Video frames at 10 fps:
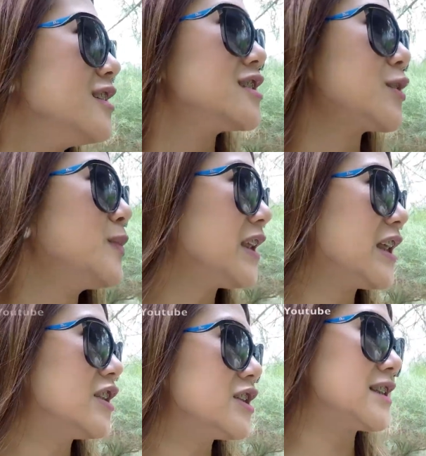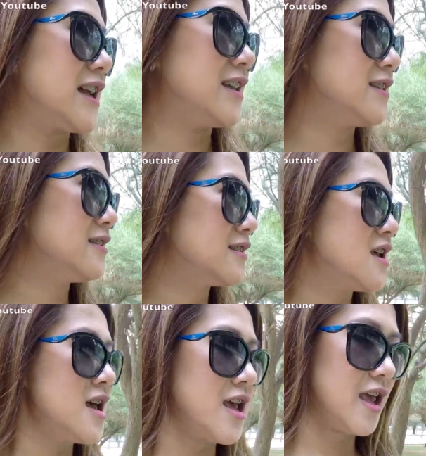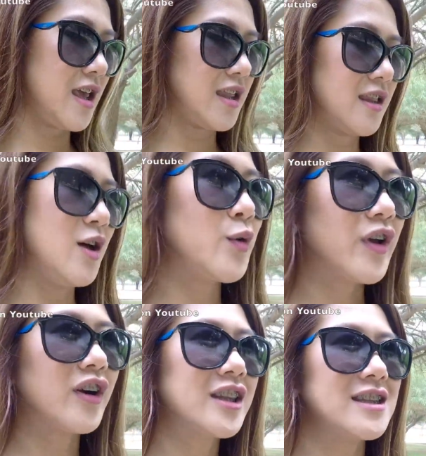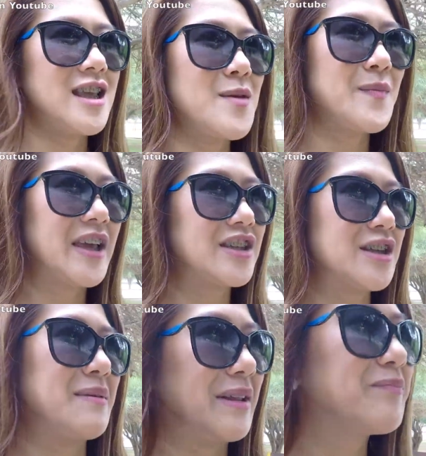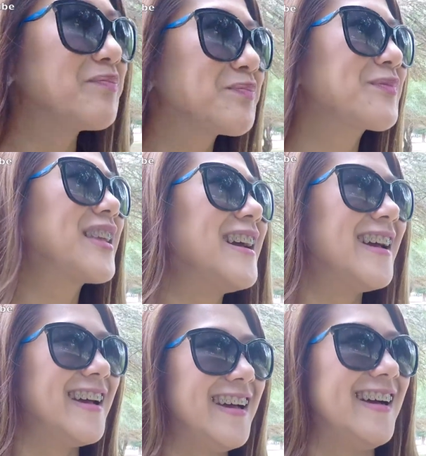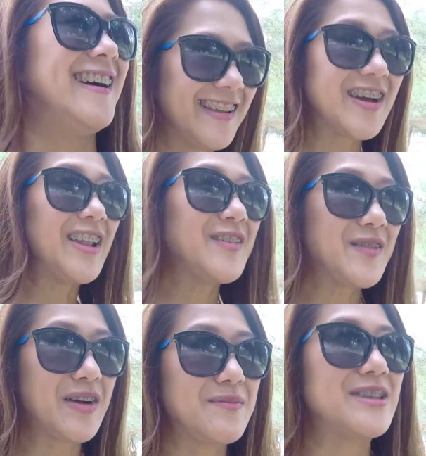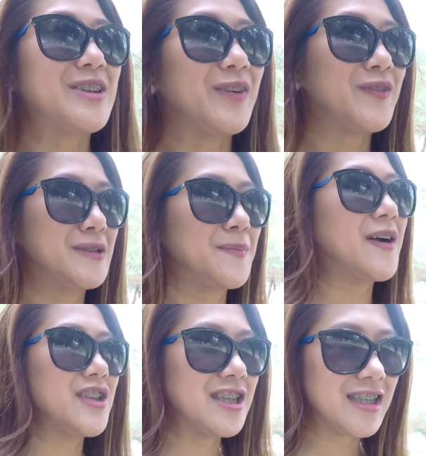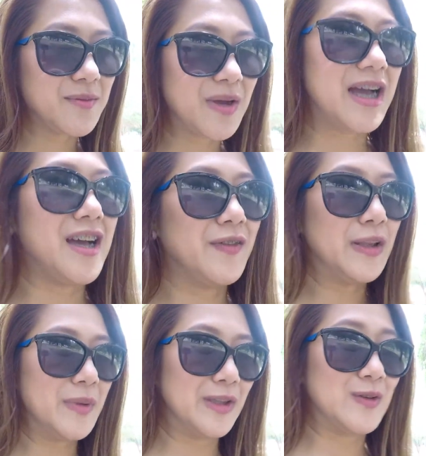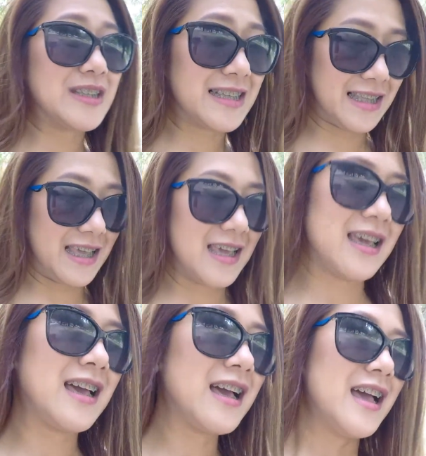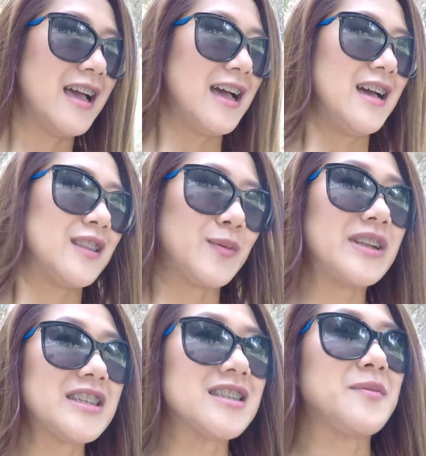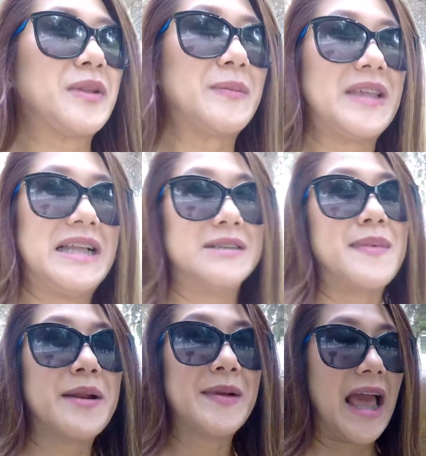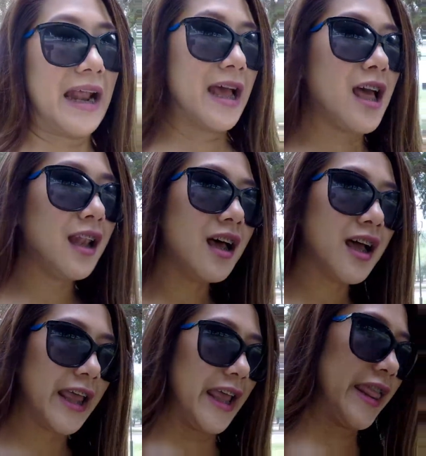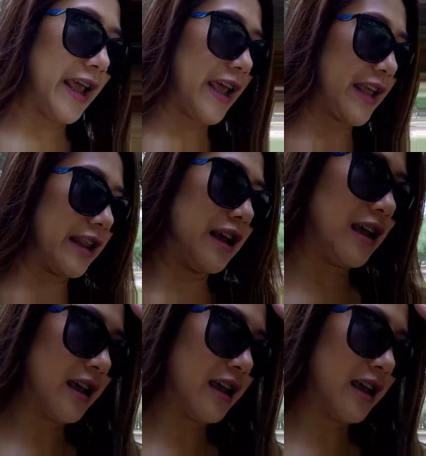She completely understands and we're on the same page naman. Alam niyo ba, may soft spot siya sa mga Filipinos kasi dumito siya sa Pilipinas para mag-aral and then